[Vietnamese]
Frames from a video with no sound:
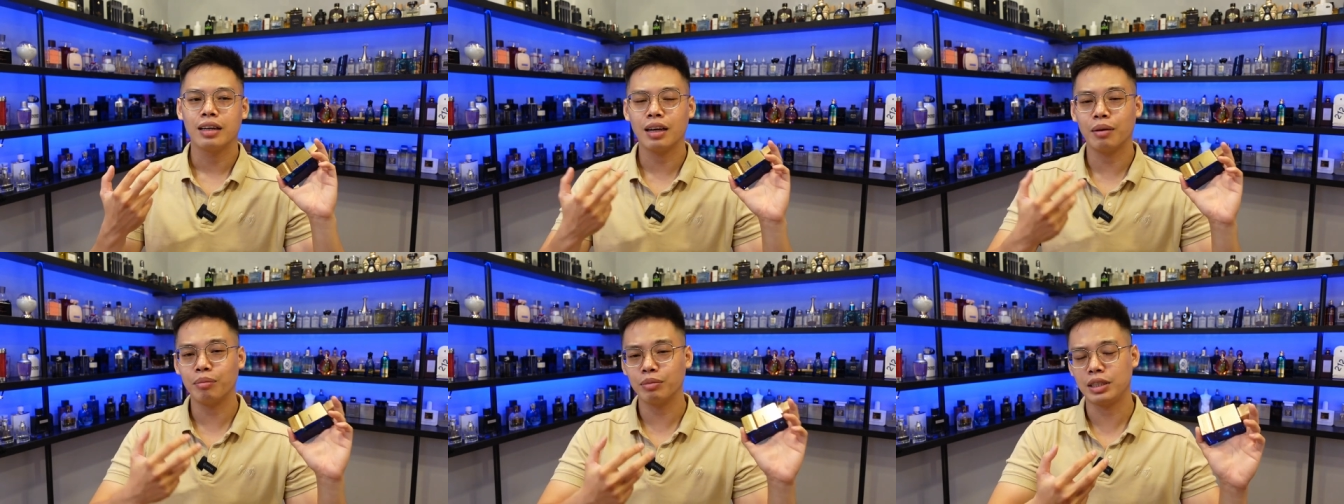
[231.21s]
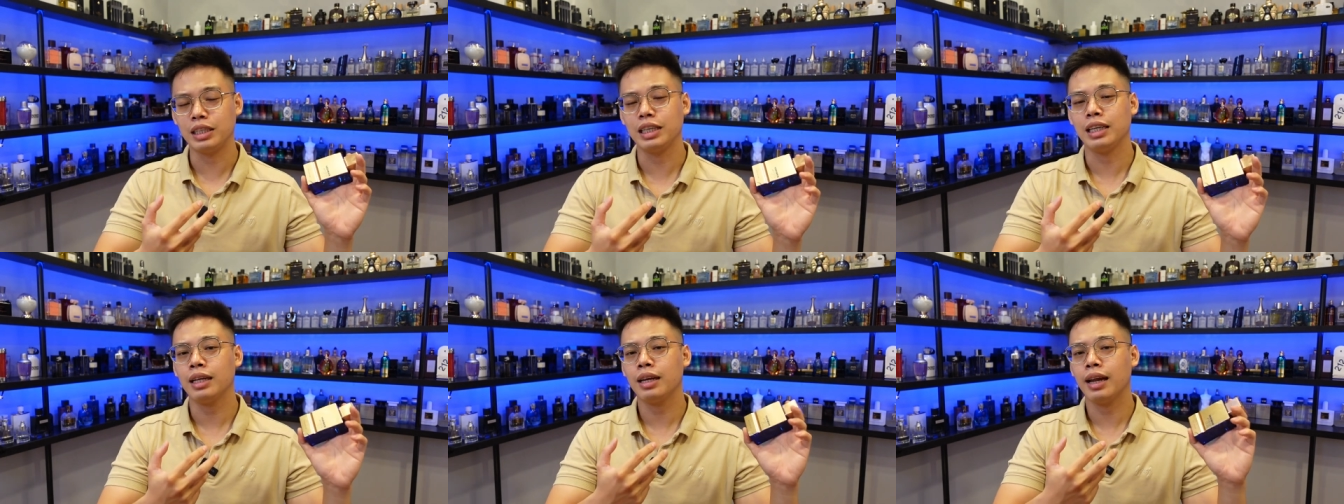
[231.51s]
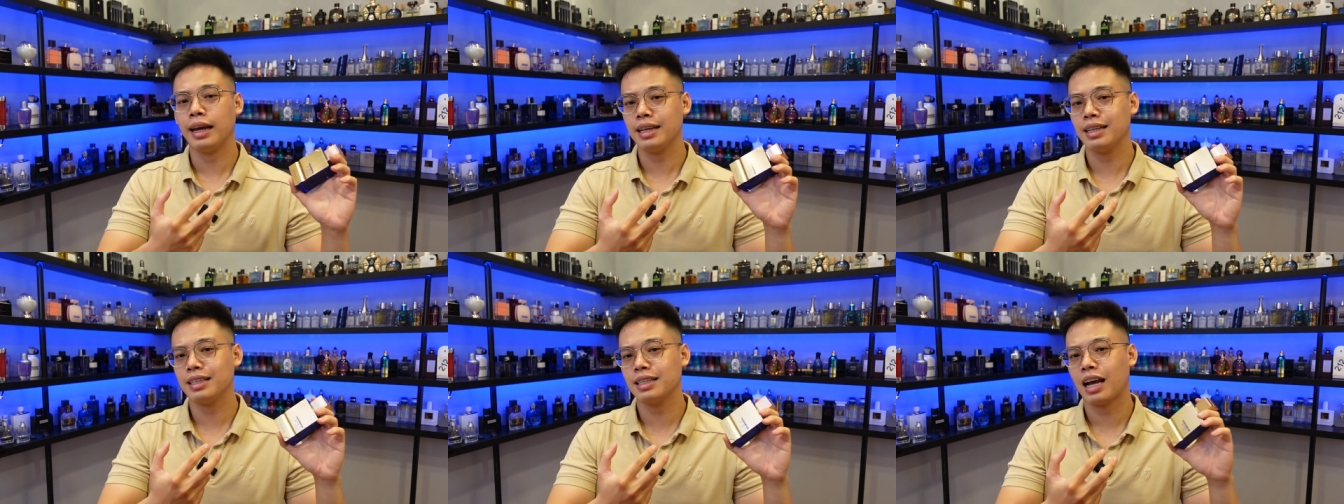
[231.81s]
thậm chí
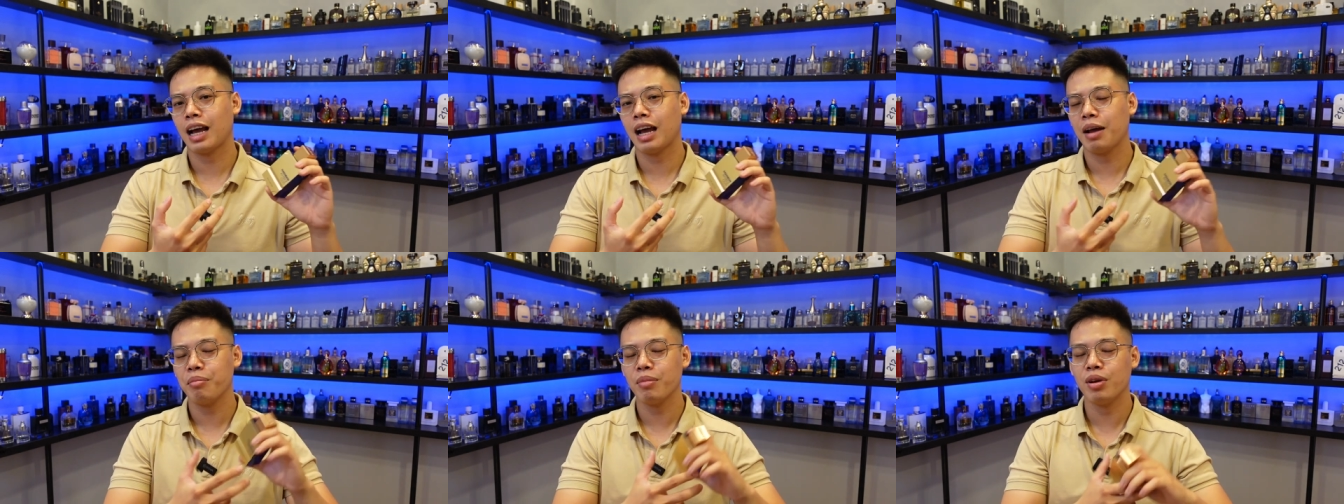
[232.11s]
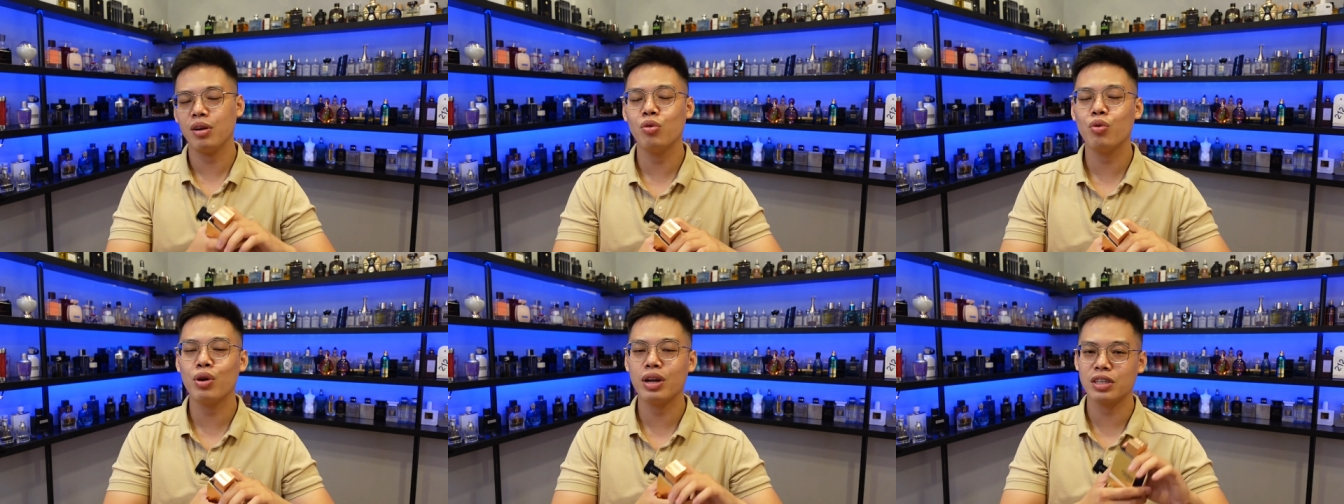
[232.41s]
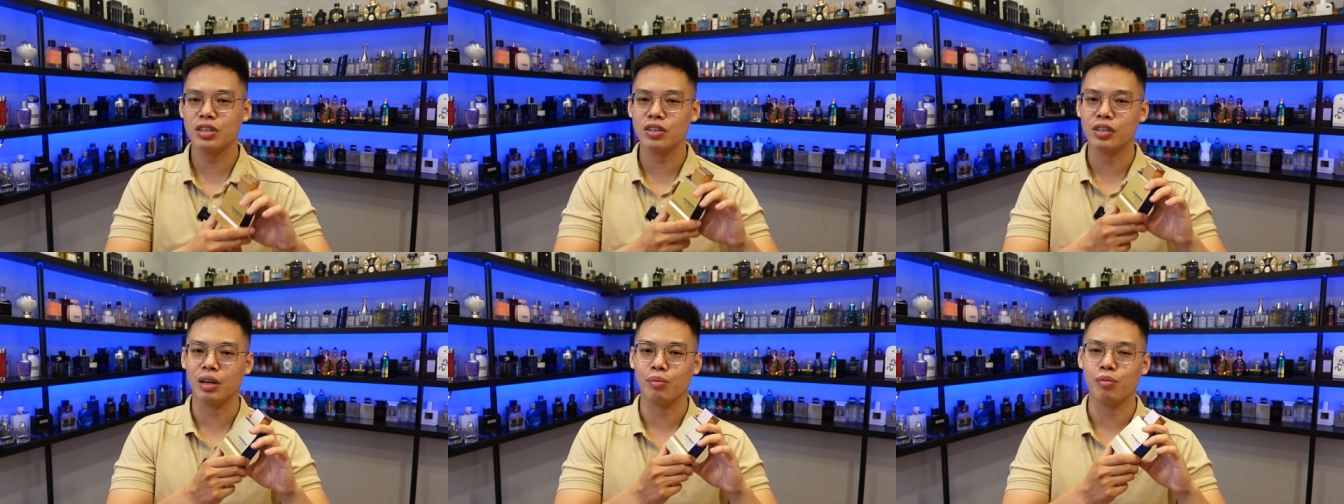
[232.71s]
đánh giá Blue
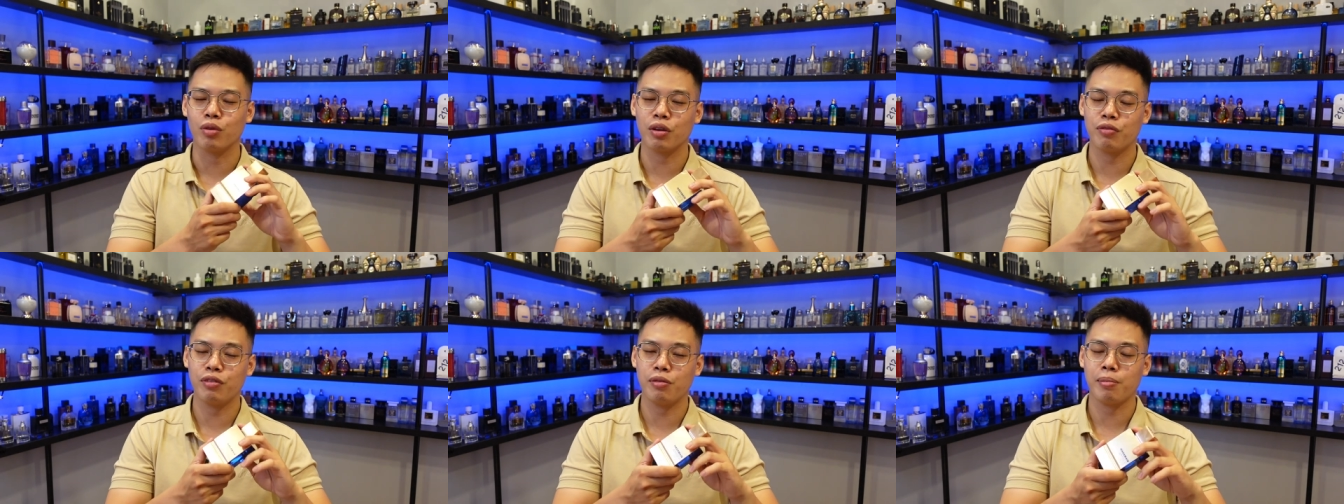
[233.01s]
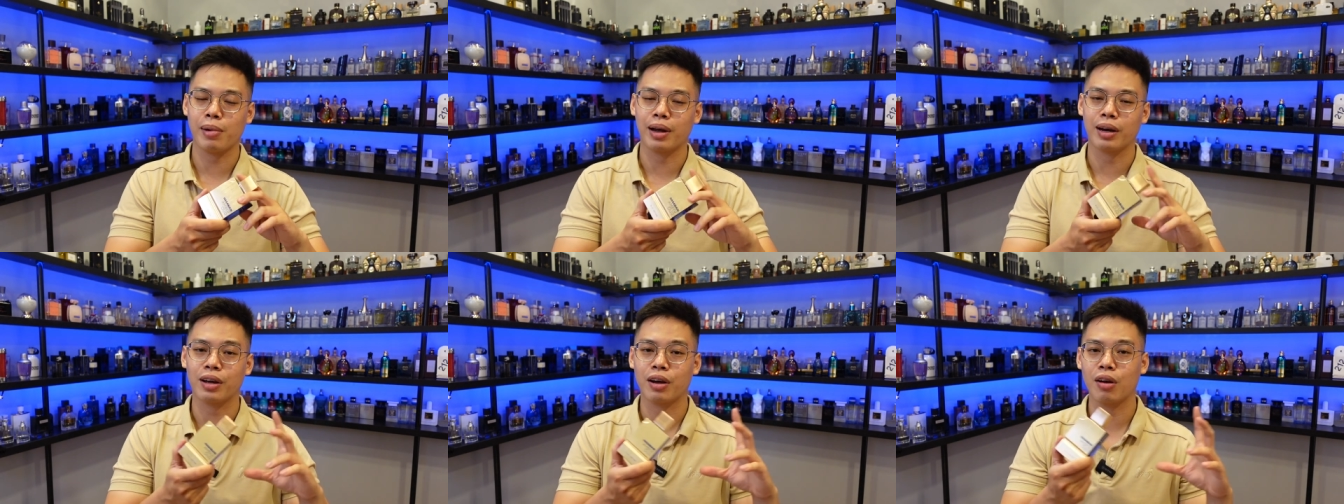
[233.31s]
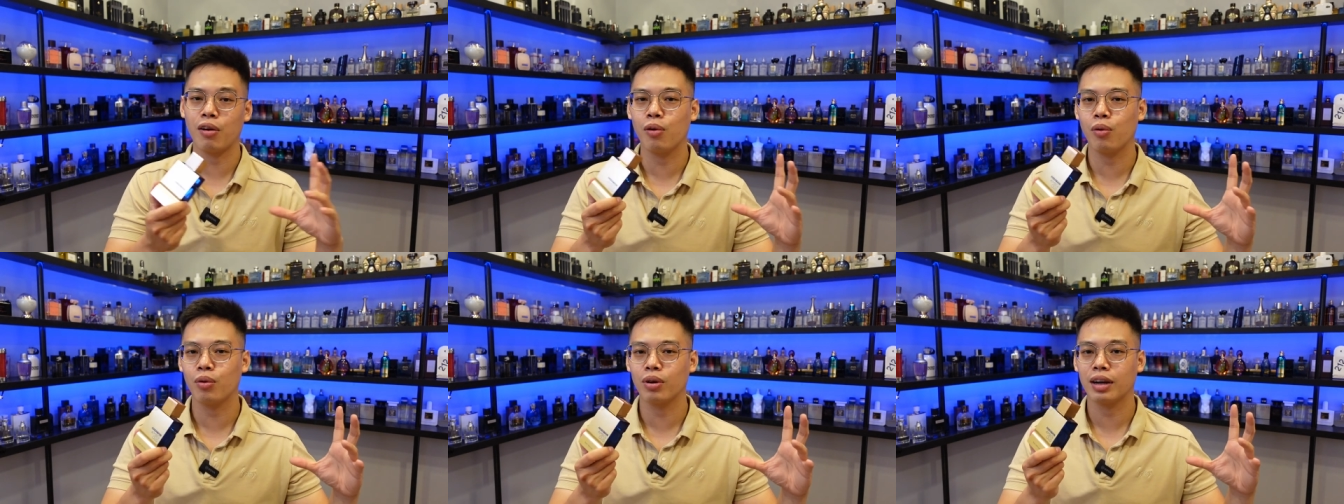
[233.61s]
Edition là một cái phiên bản
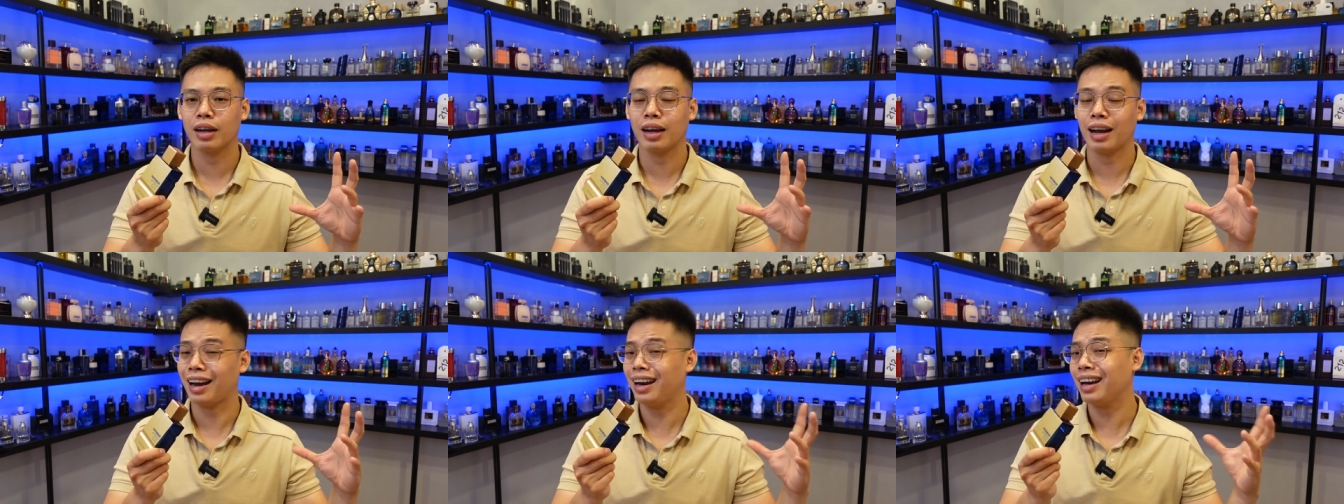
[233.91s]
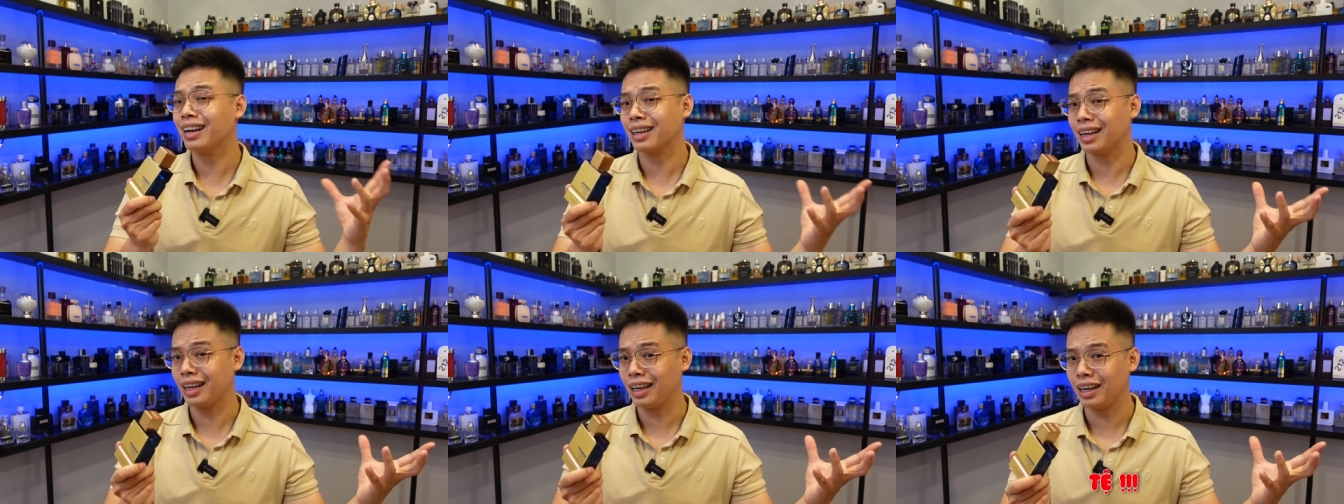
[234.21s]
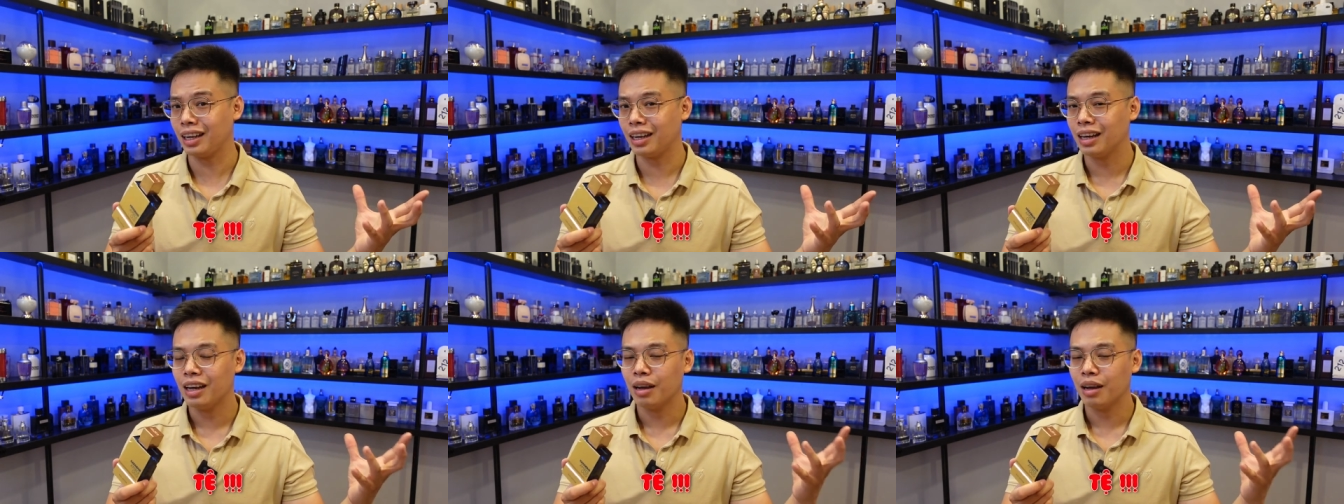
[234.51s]
clone khá là tệ